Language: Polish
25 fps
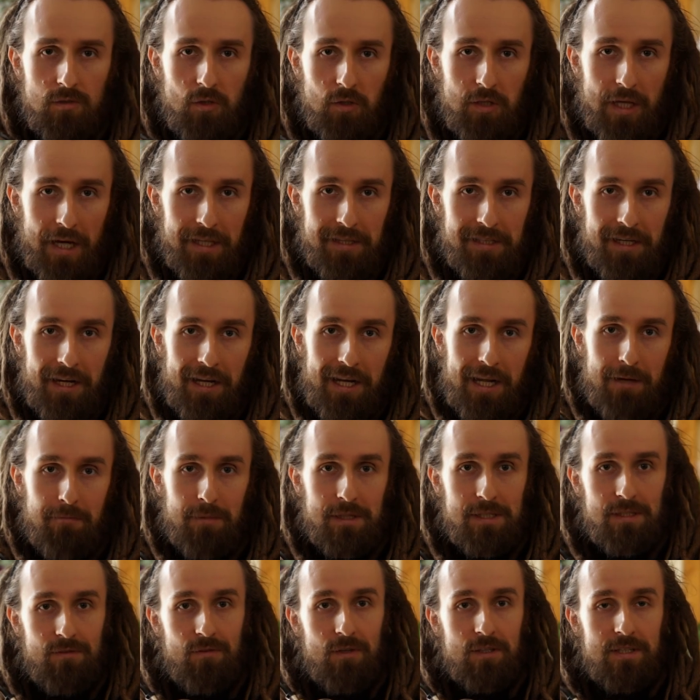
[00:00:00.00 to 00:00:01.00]
dodany
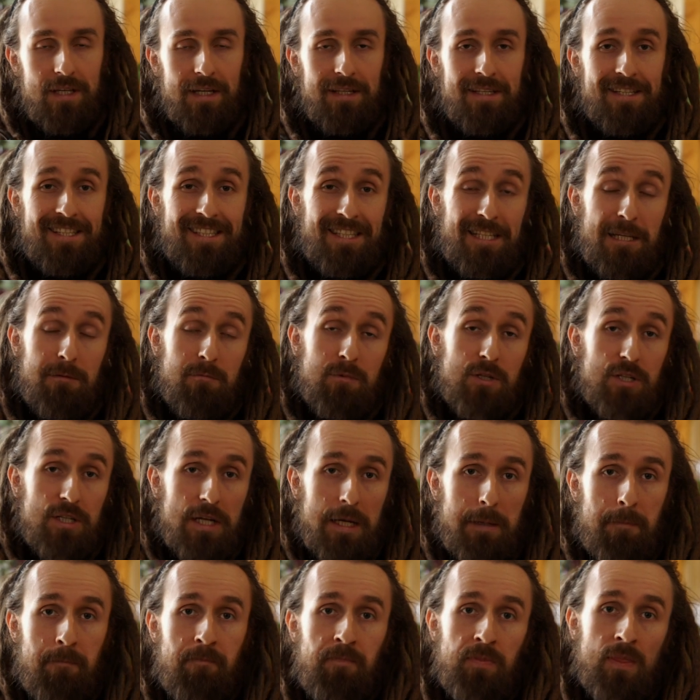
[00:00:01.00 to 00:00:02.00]
element związany z tym,
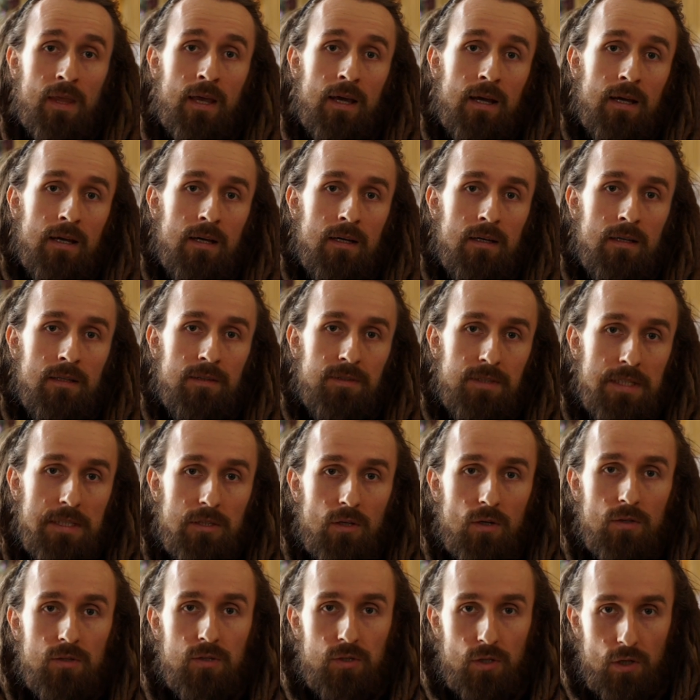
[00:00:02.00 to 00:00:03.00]
że
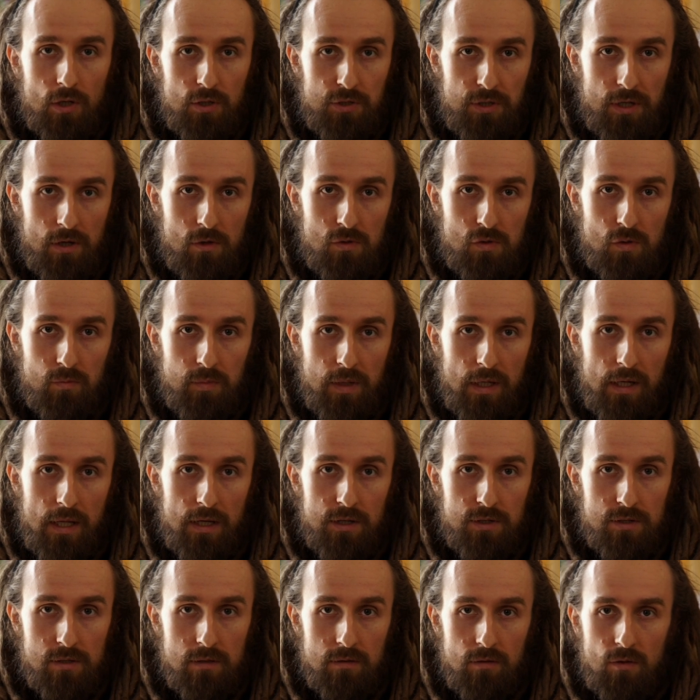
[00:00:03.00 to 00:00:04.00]
tytoń troszkę już u mnie
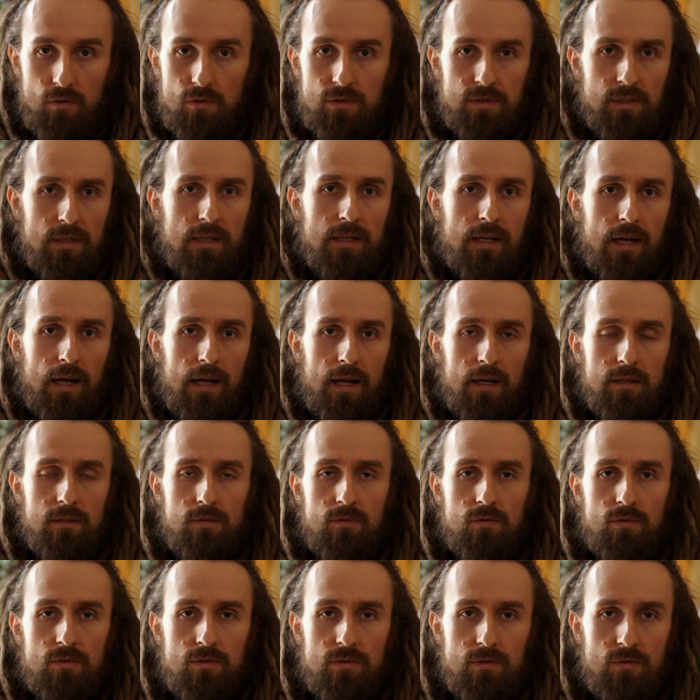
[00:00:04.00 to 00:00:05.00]
leży. No już z kilka lat,
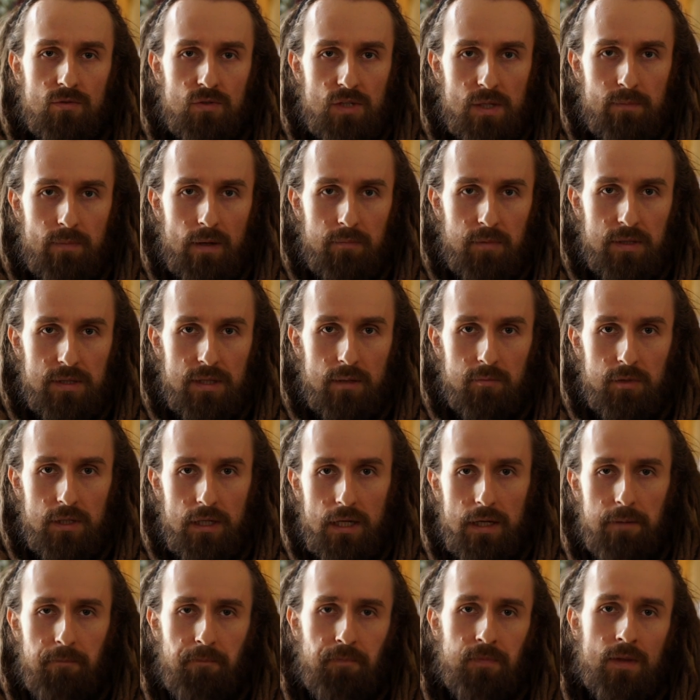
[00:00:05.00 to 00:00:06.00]
już, już nie pamiętam
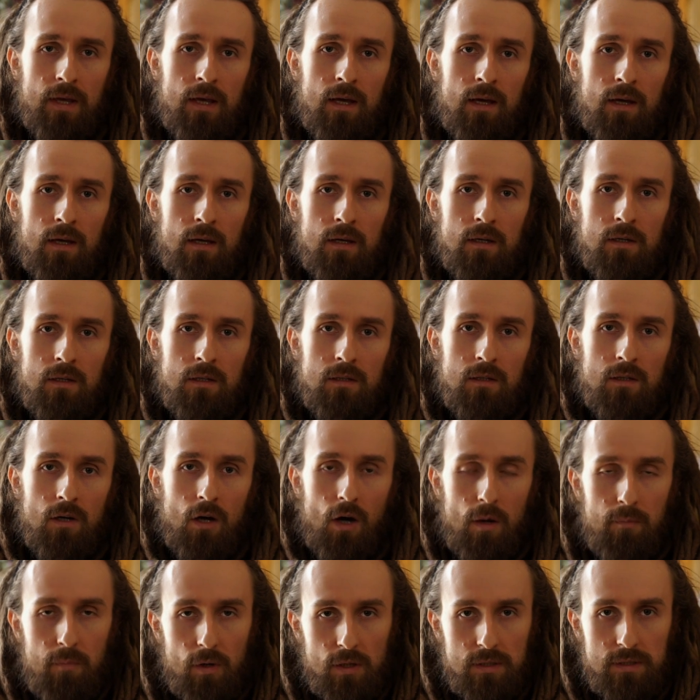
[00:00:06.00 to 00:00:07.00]
ile.
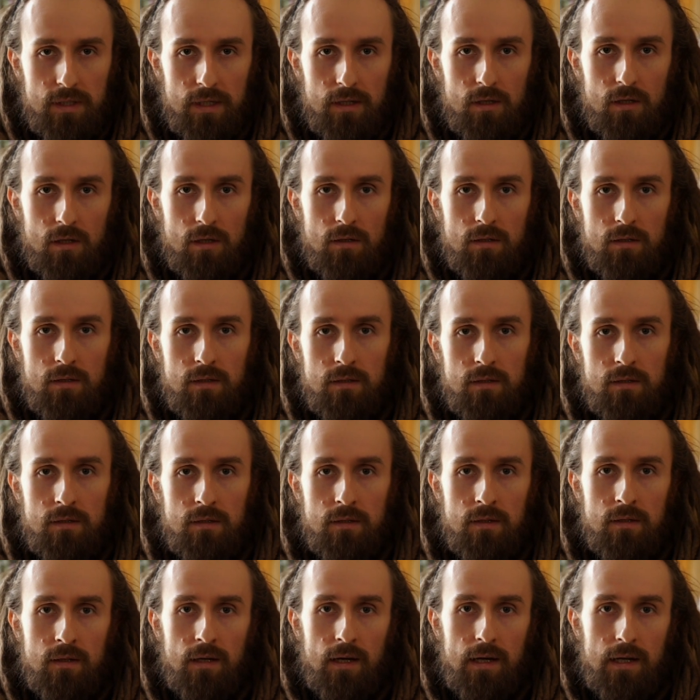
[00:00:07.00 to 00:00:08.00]
Obok tego
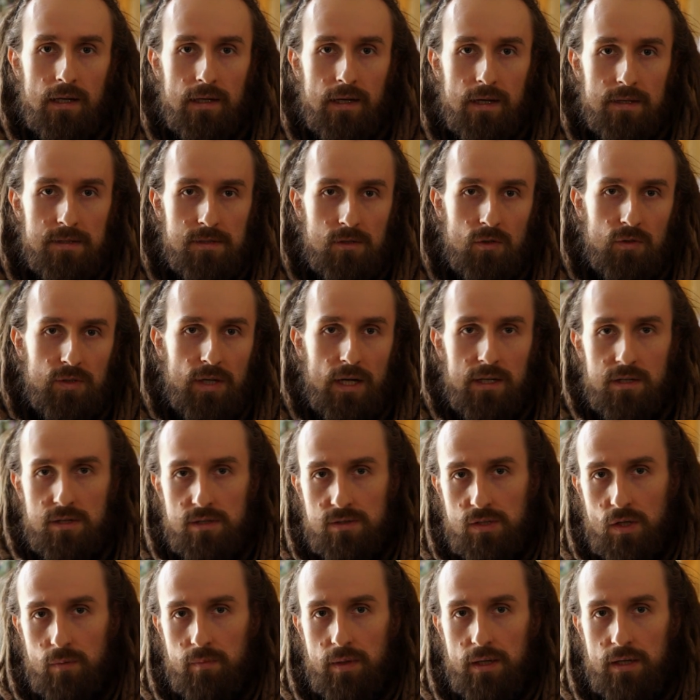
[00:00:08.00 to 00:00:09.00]
elegancko tańczy
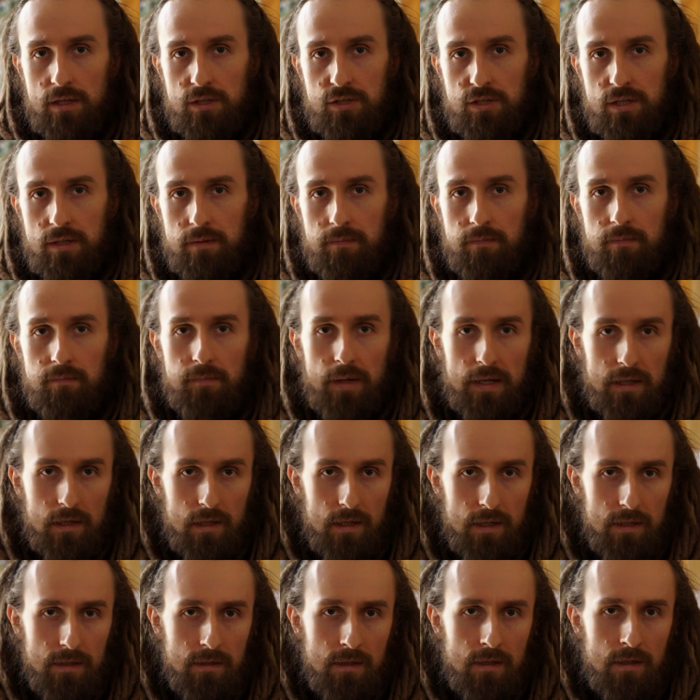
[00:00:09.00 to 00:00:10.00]
sobie jeszcze
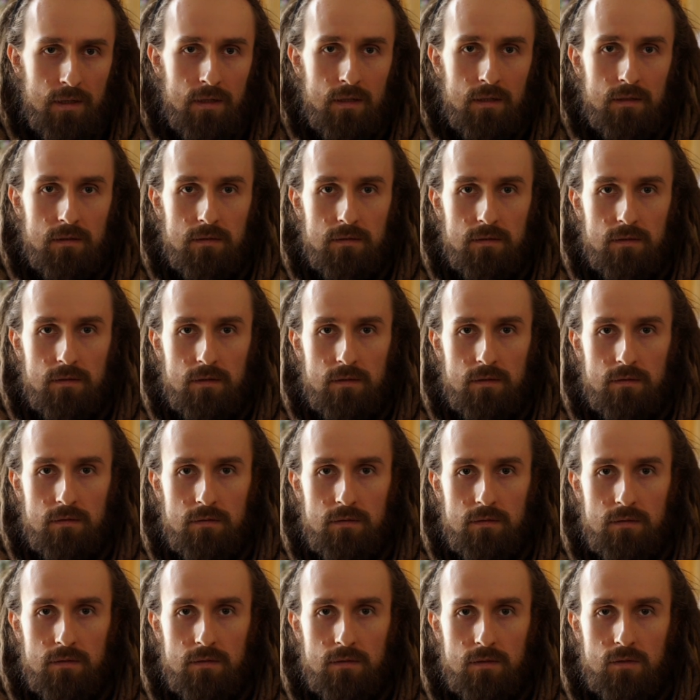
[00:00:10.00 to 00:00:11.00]
Barley, e,
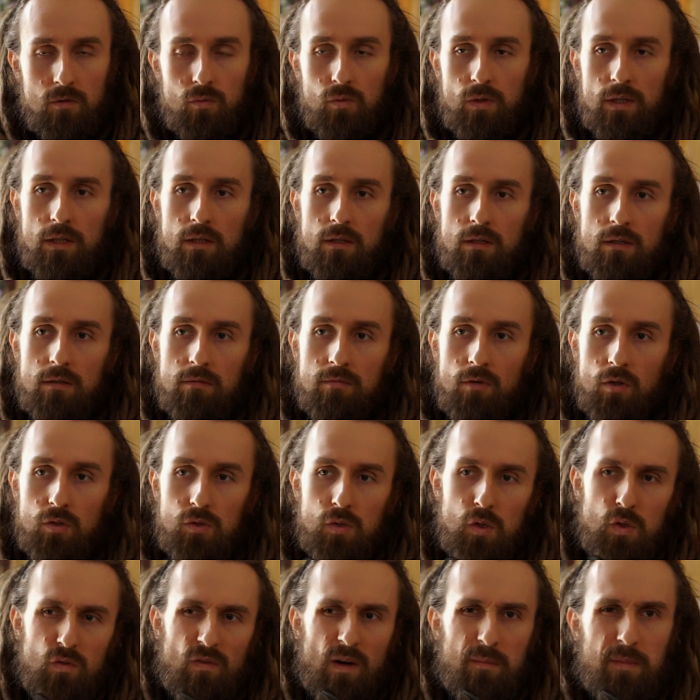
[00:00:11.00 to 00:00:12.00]
którego
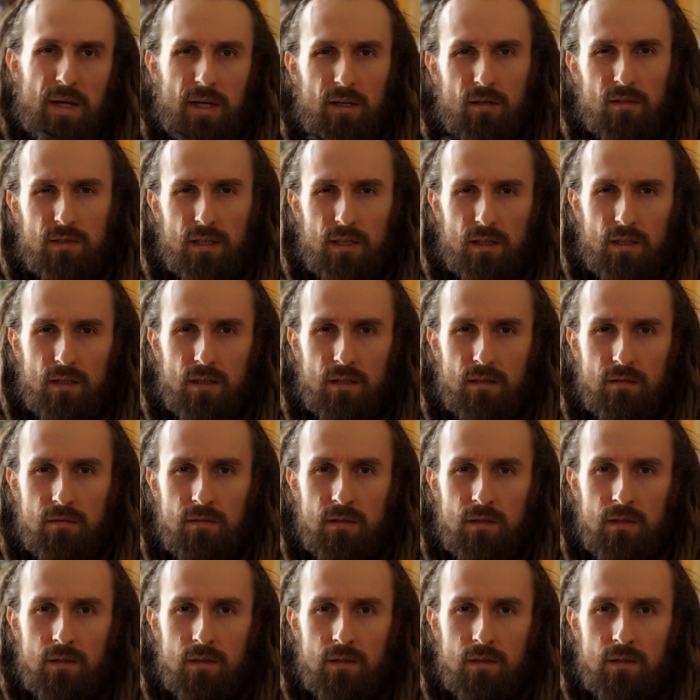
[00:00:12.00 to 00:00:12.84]
odczuwam jako takie